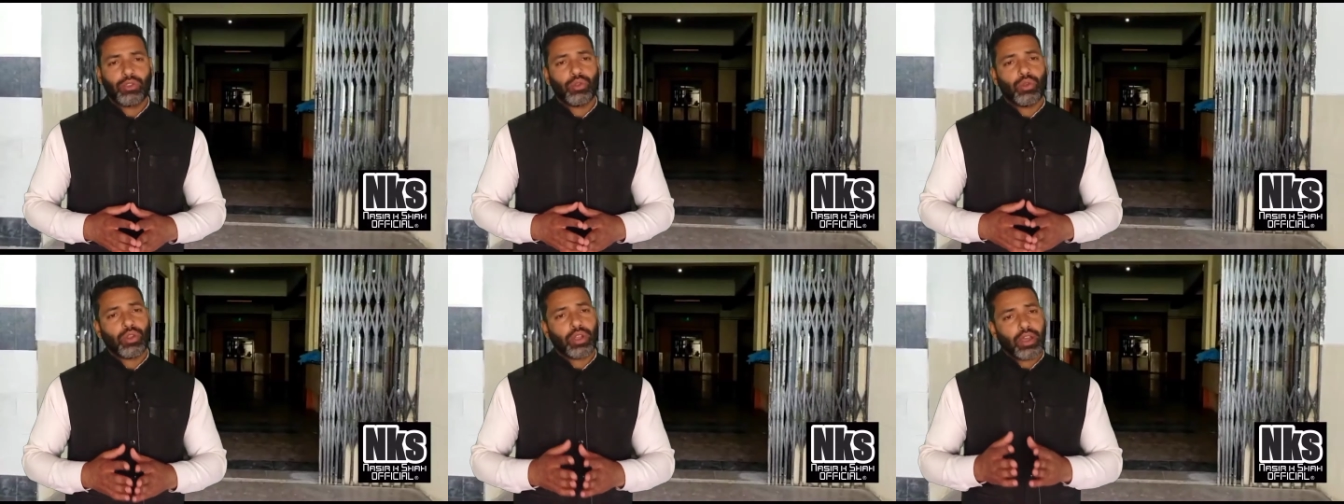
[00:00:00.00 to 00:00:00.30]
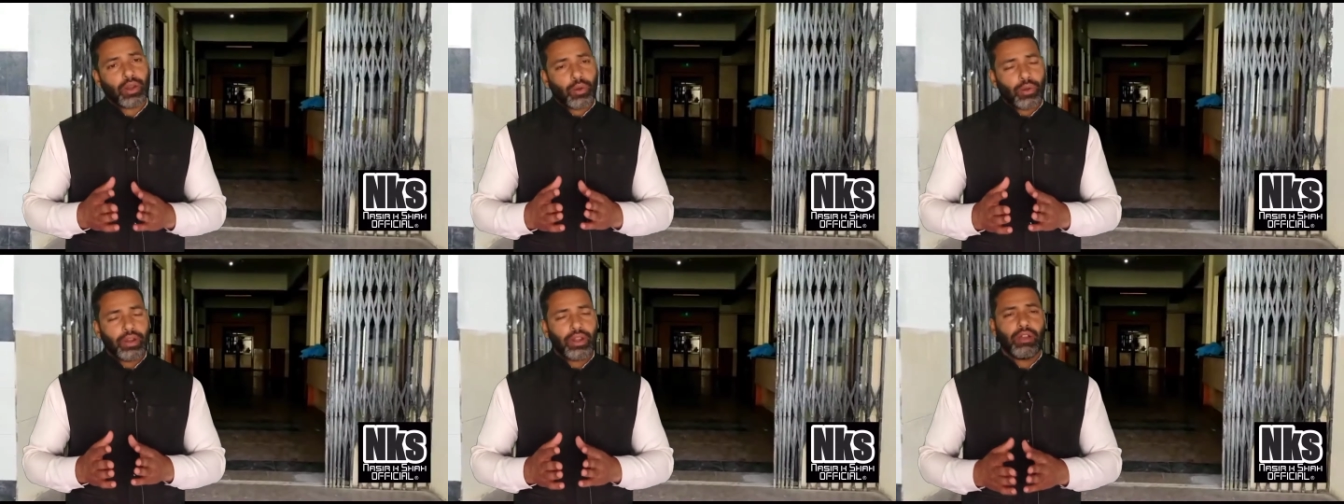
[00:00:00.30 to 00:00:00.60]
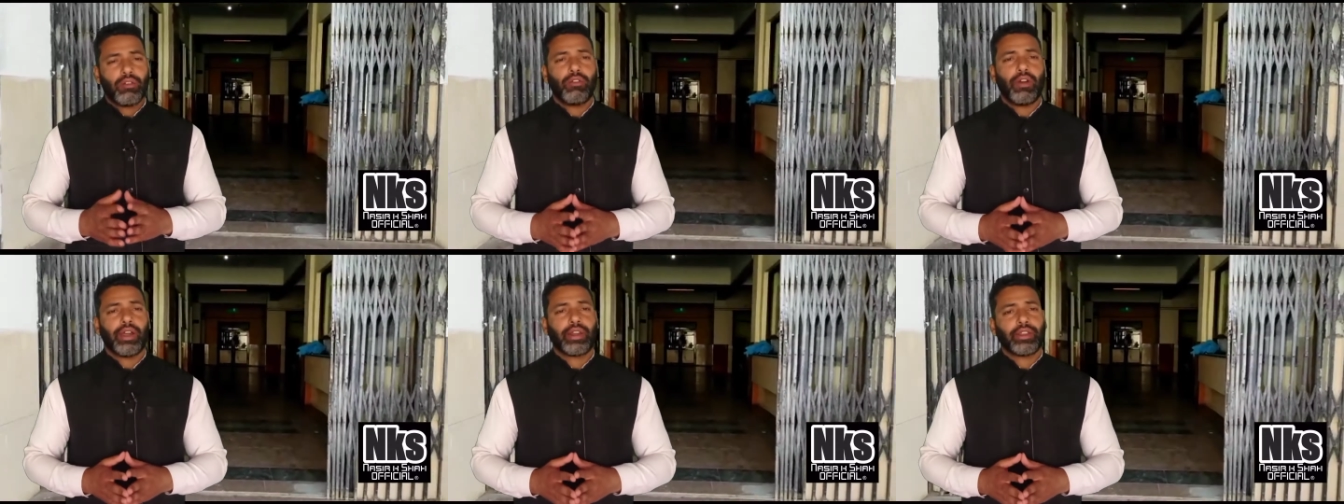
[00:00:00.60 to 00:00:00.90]
तो करोना
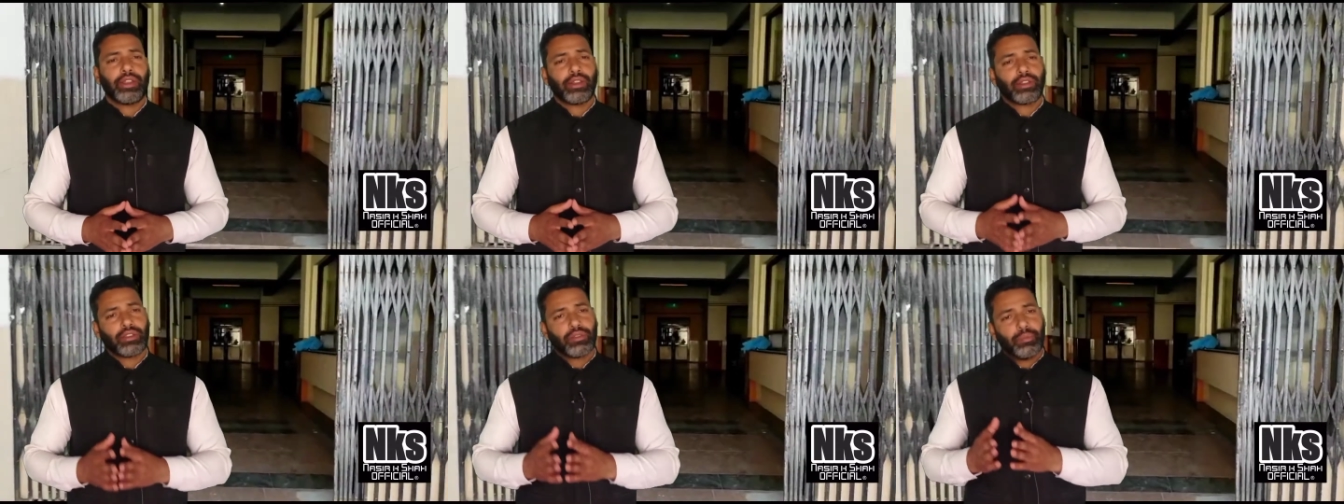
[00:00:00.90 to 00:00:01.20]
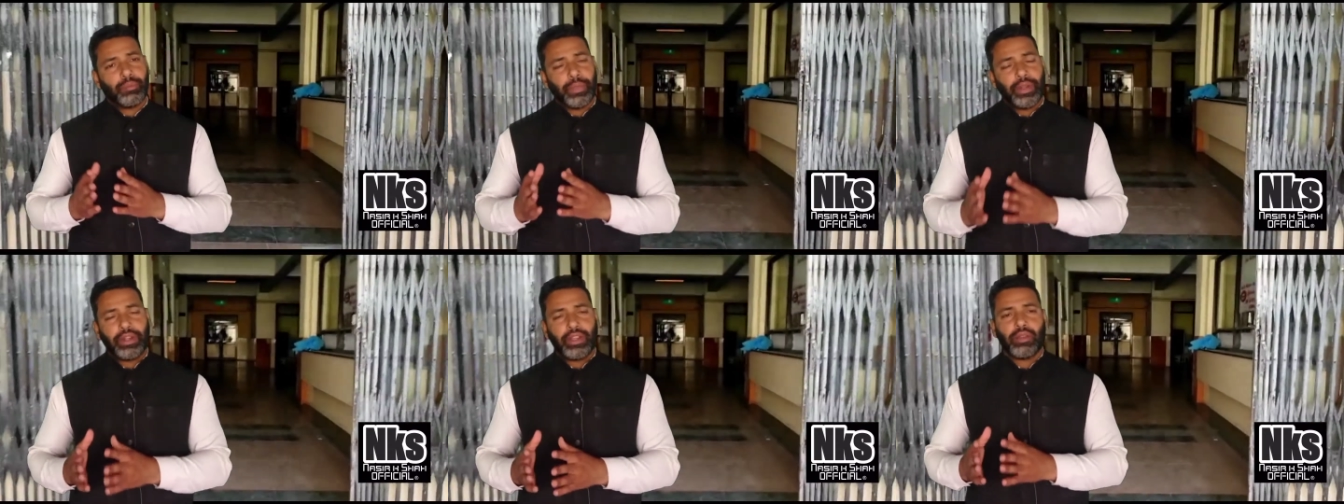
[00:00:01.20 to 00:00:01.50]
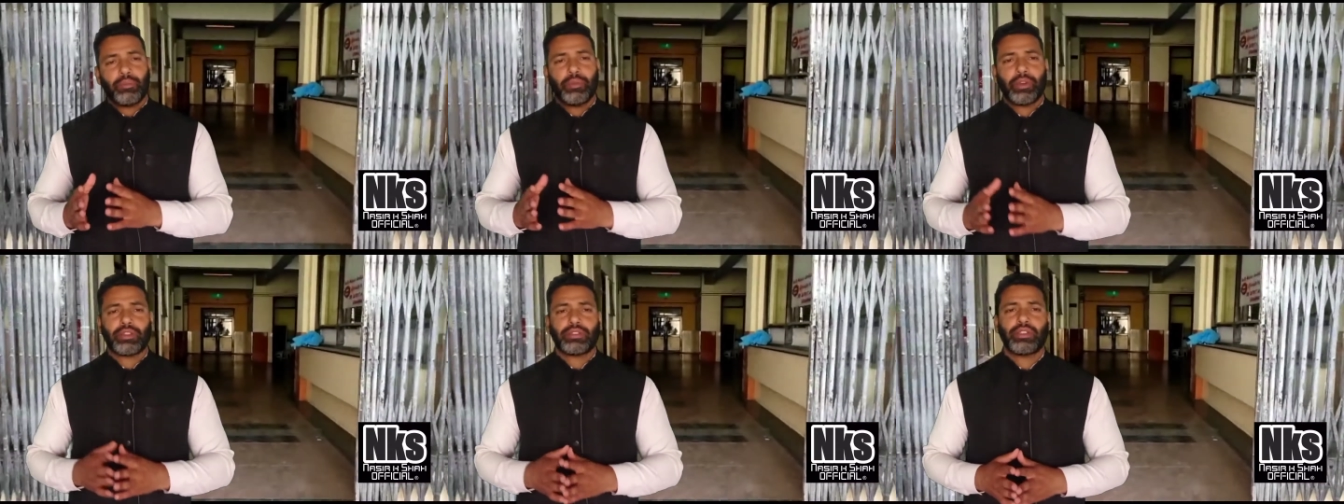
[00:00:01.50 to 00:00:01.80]
वॉरियर्स मीडिया
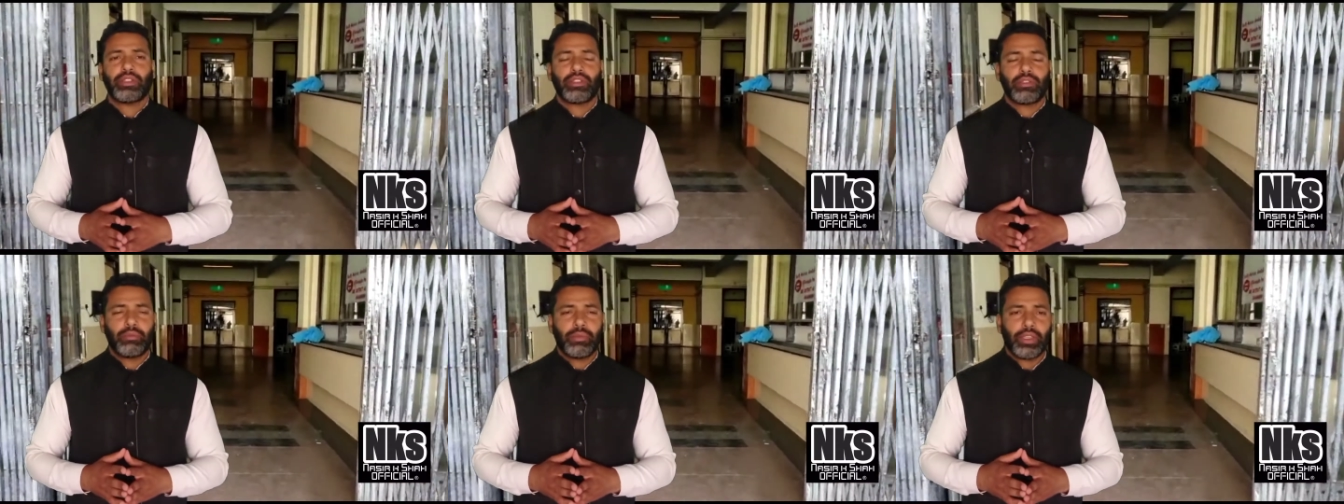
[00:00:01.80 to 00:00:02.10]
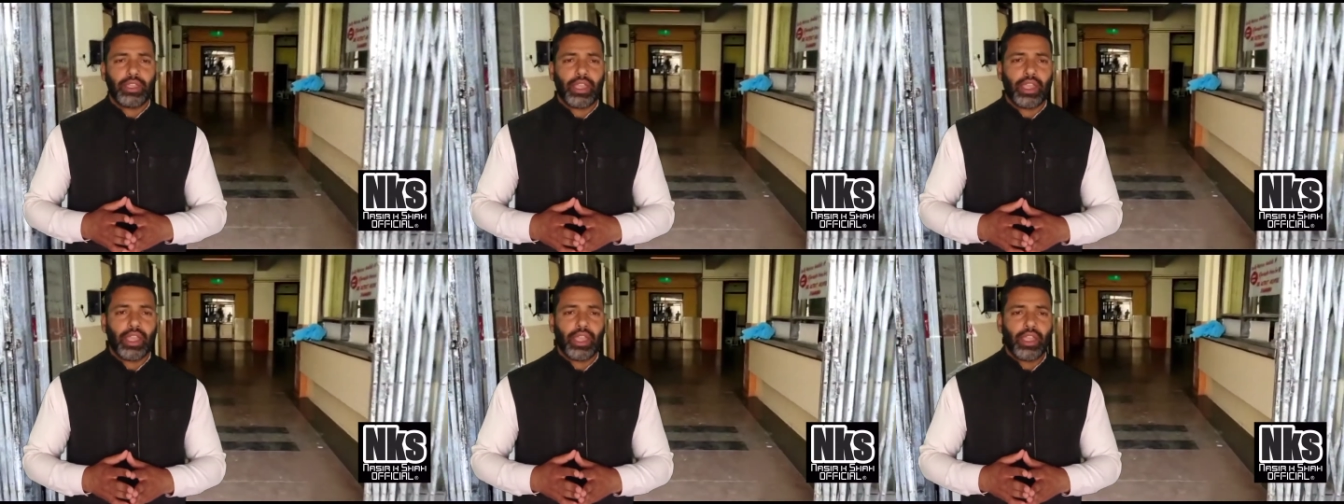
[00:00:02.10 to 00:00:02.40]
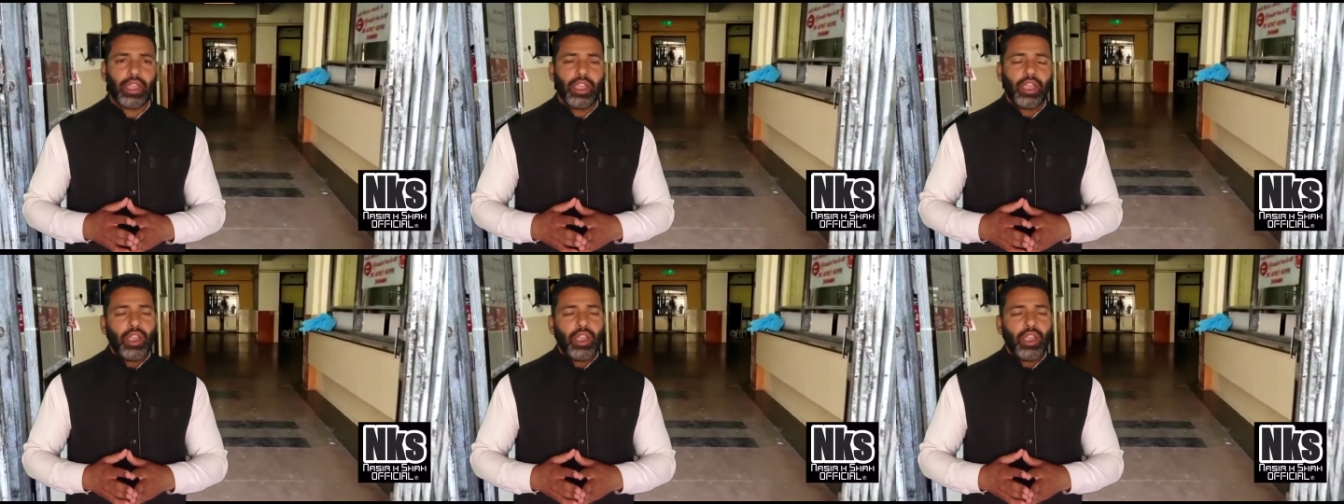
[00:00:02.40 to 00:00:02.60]
पर्सनस भी हैं